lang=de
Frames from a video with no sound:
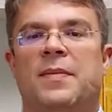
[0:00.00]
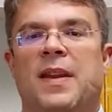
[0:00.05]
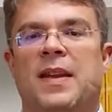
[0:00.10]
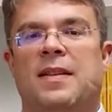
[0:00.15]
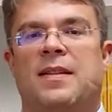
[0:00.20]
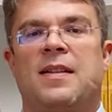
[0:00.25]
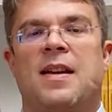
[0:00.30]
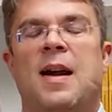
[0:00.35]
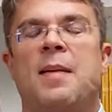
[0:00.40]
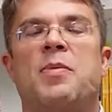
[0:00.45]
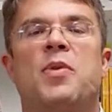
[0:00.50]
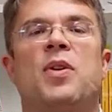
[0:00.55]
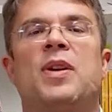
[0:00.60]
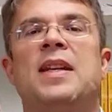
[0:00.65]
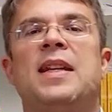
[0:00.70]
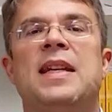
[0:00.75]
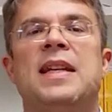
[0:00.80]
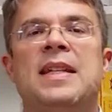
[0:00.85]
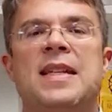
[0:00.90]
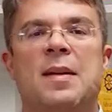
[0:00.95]
es kam noch
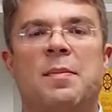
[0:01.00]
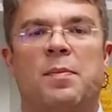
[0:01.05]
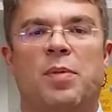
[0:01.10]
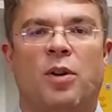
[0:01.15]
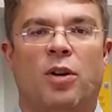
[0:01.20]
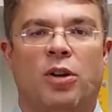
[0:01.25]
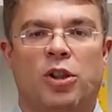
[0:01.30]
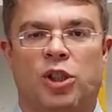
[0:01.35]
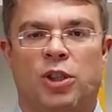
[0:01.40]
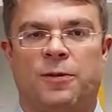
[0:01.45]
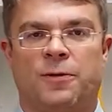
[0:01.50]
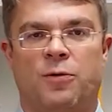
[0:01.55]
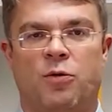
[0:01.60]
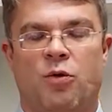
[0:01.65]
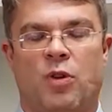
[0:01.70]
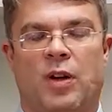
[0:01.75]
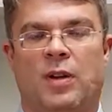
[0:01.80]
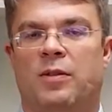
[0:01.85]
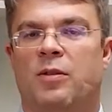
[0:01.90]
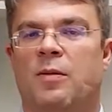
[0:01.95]
nie in der Branche
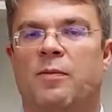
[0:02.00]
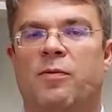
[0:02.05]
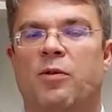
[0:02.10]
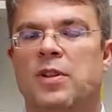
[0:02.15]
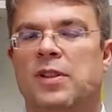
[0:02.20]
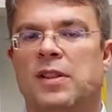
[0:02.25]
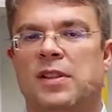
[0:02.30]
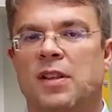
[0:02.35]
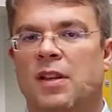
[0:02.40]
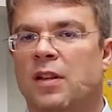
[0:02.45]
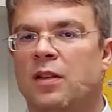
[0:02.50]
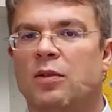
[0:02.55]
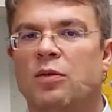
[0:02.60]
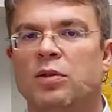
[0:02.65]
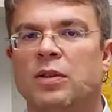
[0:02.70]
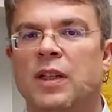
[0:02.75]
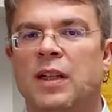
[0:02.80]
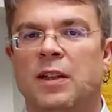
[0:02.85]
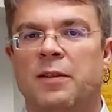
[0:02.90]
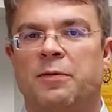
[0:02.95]
vor, obwohl es da
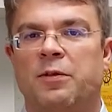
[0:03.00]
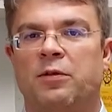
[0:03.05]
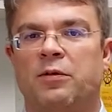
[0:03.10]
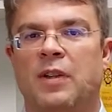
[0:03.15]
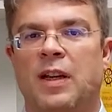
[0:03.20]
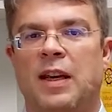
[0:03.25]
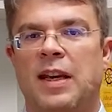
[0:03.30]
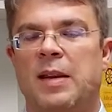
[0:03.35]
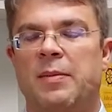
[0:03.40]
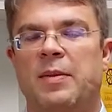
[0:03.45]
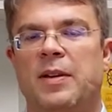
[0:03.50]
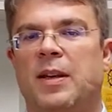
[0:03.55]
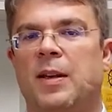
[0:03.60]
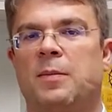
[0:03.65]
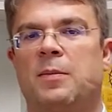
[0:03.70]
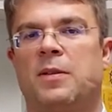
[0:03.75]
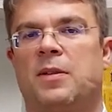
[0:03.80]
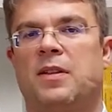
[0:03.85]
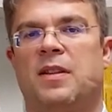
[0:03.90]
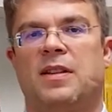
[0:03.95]
hunderte von Unternehmen
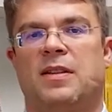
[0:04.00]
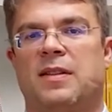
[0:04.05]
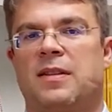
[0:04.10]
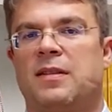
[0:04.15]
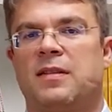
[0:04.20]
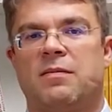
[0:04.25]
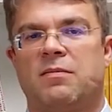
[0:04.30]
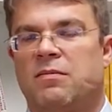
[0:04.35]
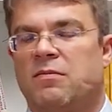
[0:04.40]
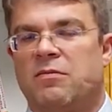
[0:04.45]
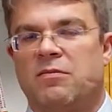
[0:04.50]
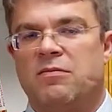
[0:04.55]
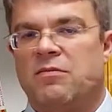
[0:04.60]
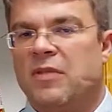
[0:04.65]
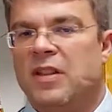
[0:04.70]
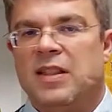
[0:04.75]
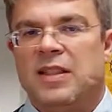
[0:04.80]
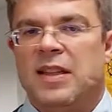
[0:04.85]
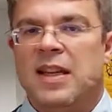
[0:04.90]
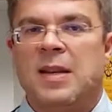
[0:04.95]
gibt, es
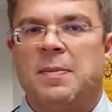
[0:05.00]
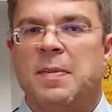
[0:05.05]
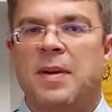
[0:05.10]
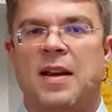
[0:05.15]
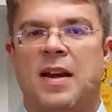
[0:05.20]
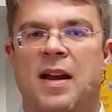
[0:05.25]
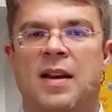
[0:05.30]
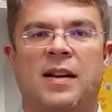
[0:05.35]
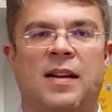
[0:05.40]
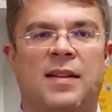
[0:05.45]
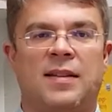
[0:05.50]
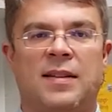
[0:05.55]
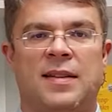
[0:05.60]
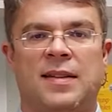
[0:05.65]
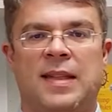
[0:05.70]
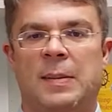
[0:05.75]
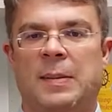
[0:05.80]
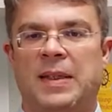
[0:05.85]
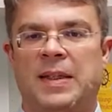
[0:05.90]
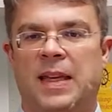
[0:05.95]
ist nicht bekannt, dass
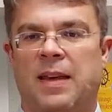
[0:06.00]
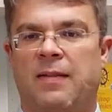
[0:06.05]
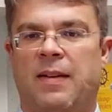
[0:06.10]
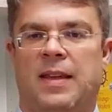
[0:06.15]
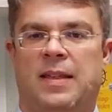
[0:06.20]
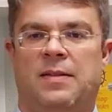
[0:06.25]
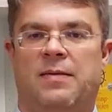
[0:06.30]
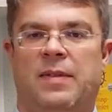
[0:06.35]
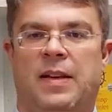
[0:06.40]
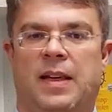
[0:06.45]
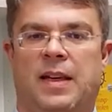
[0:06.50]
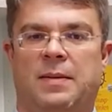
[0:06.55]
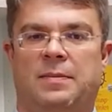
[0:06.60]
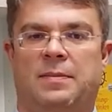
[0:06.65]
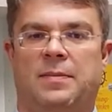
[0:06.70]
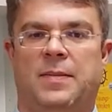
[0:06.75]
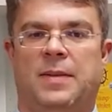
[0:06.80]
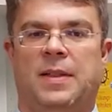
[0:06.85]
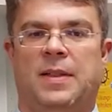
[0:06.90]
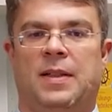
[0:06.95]
das jemals gewesen wäre.
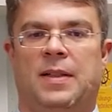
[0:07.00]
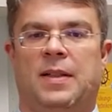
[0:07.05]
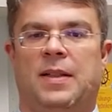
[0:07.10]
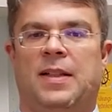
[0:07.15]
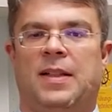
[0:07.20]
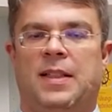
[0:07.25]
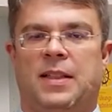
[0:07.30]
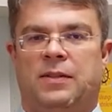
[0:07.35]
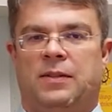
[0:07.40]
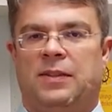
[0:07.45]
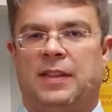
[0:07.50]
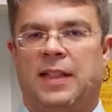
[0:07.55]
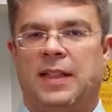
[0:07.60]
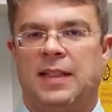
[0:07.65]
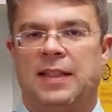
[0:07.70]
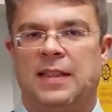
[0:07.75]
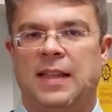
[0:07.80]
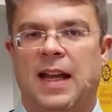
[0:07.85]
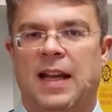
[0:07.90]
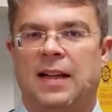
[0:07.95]
Und das
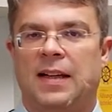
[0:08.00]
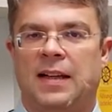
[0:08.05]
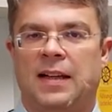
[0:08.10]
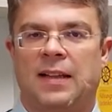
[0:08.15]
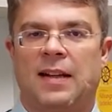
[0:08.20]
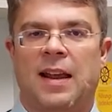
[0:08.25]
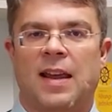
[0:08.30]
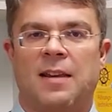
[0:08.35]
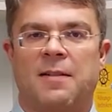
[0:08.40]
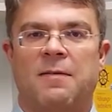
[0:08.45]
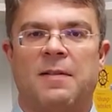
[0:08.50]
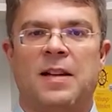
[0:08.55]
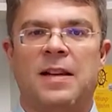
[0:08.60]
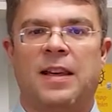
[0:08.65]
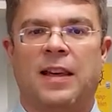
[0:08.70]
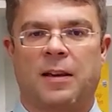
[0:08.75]
ist ja eigentlich gleich viel